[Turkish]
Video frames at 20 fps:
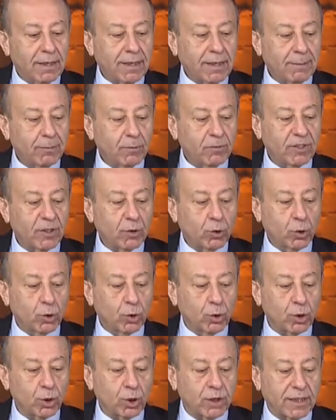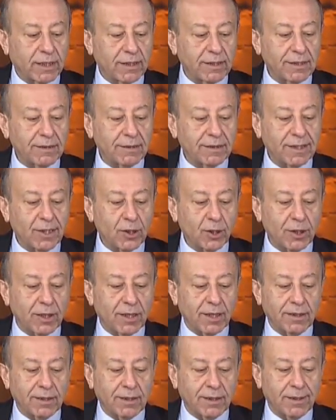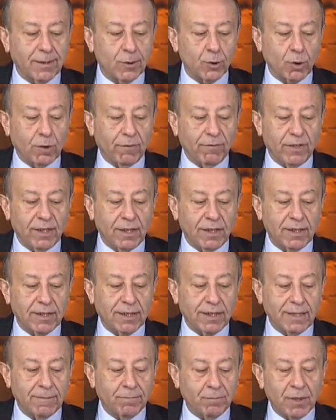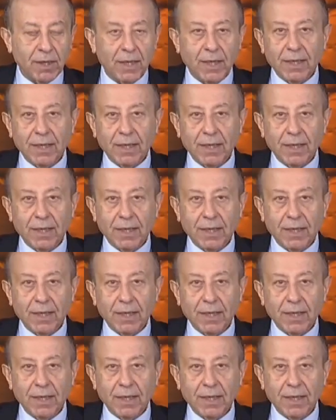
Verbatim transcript: kamu ve kuruluşlarının teşkilatlarına son verilirken